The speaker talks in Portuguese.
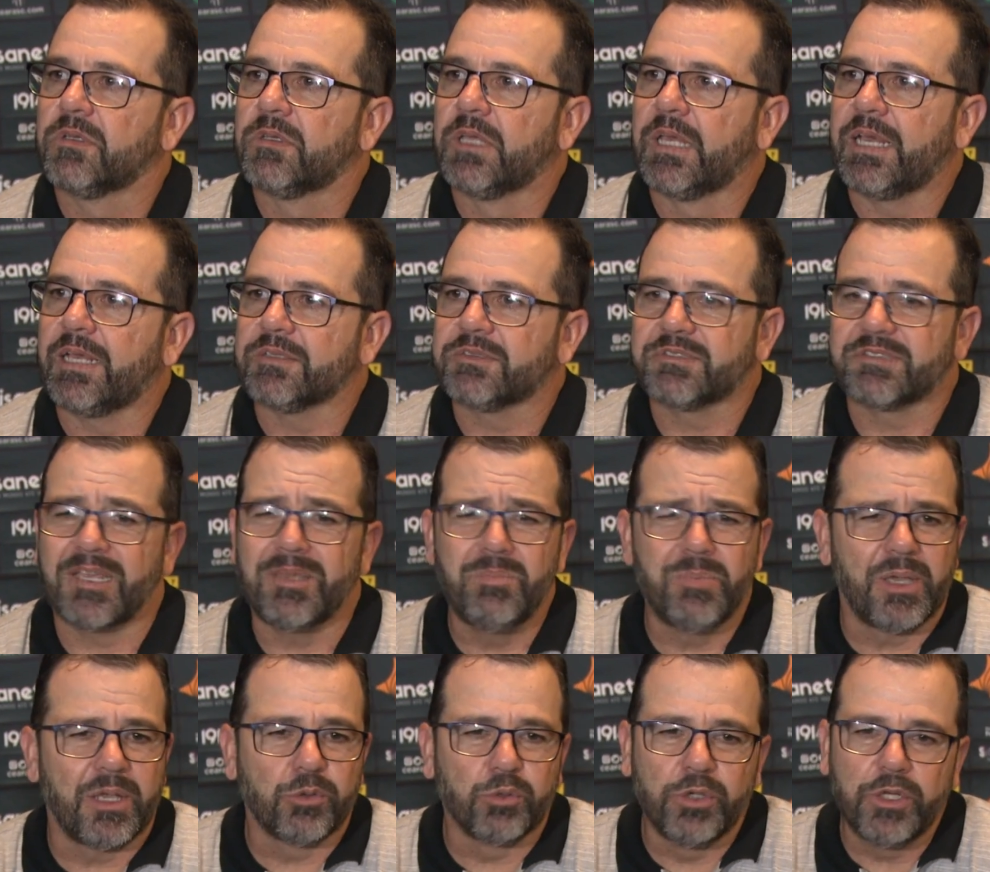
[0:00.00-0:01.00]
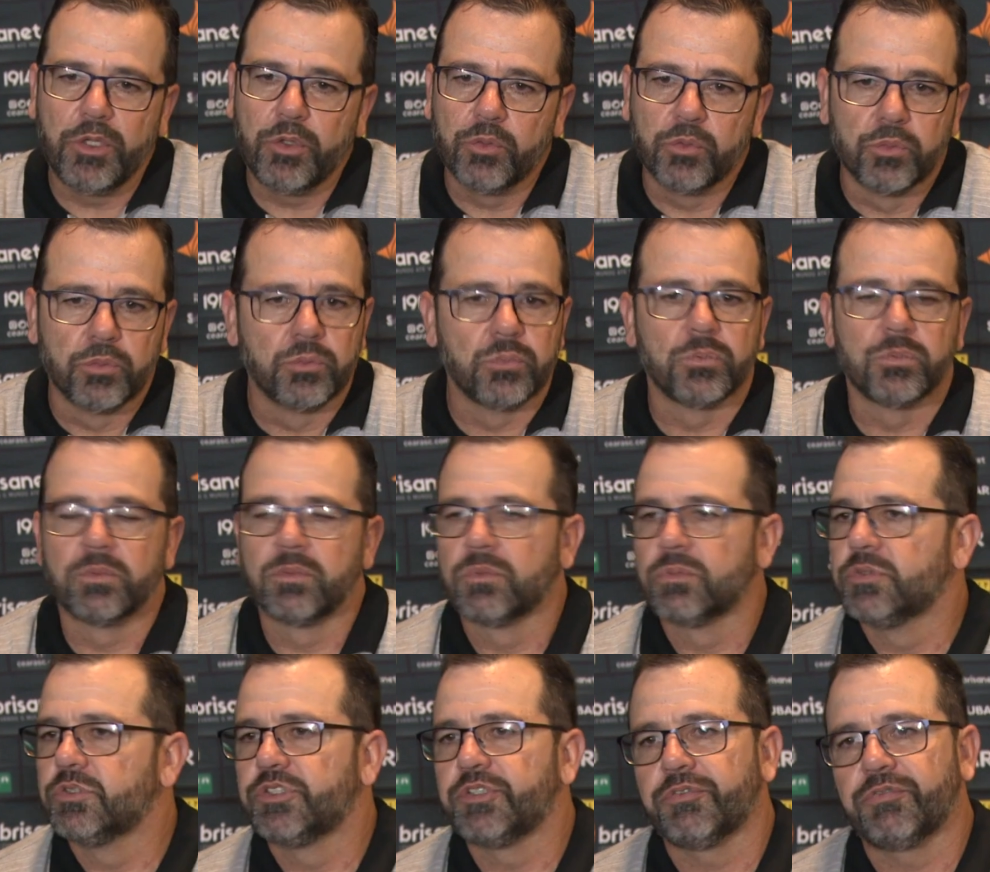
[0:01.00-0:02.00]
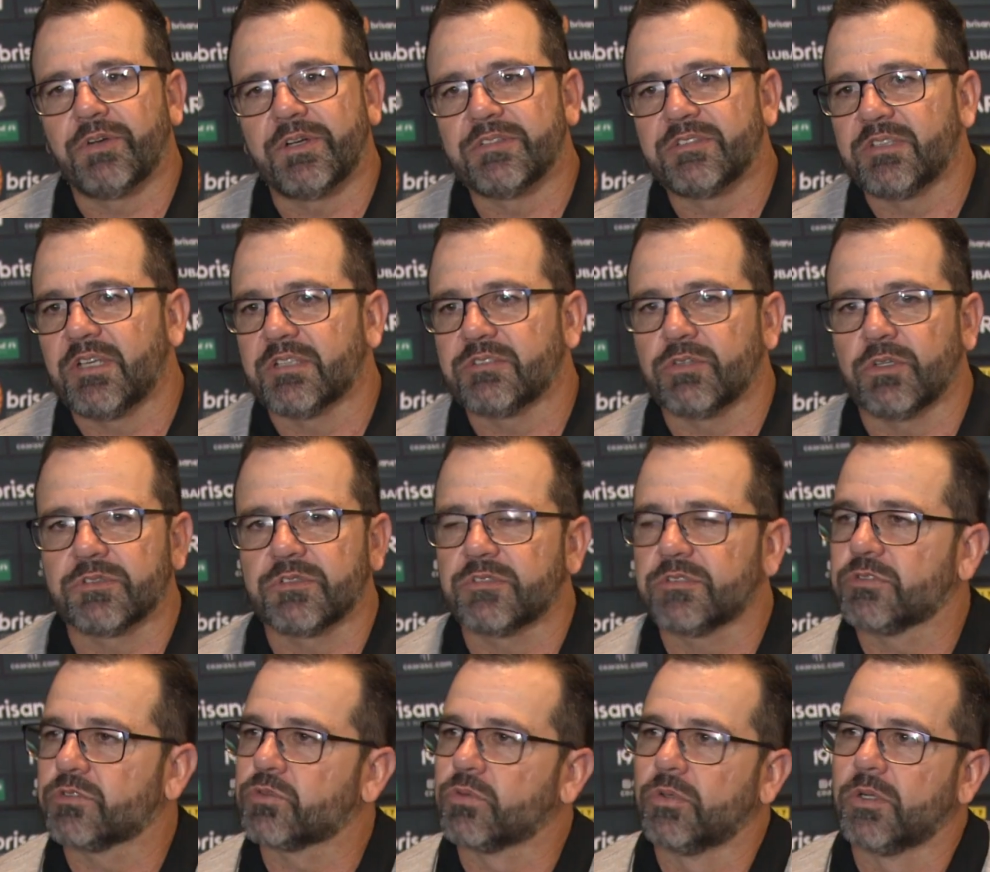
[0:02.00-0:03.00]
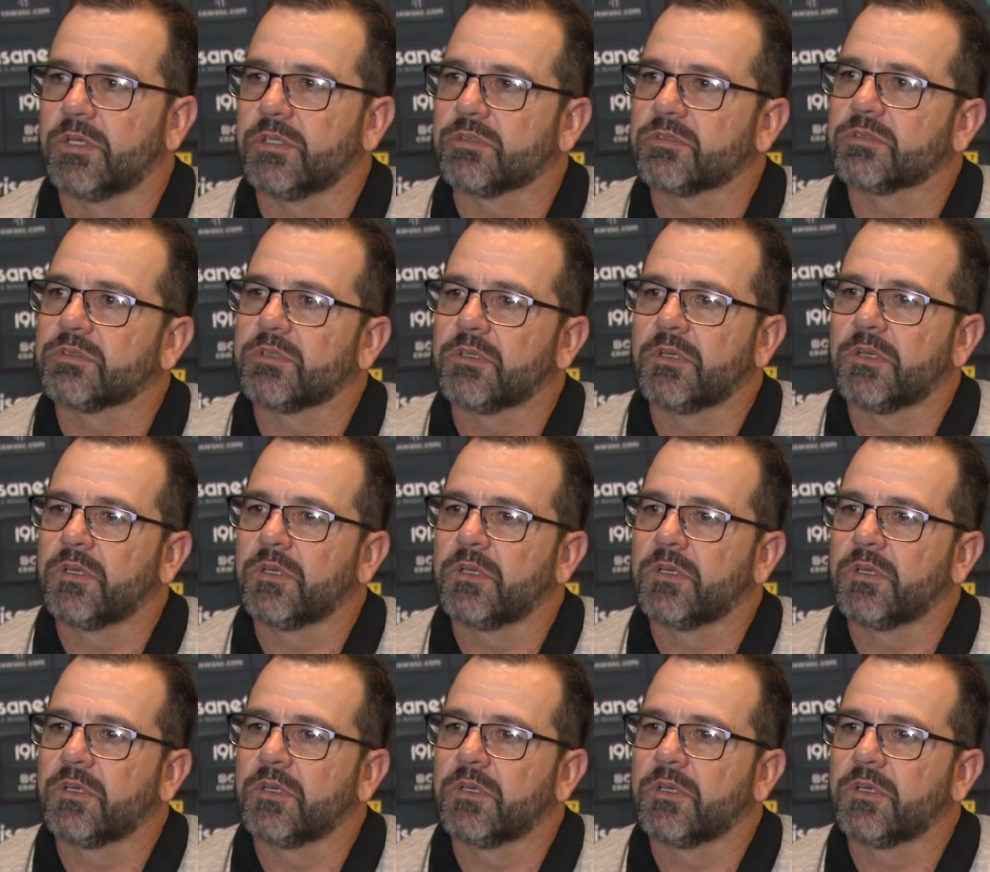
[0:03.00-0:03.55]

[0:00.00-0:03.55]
né, sem medo nenhum de fazer as nossas escolhas.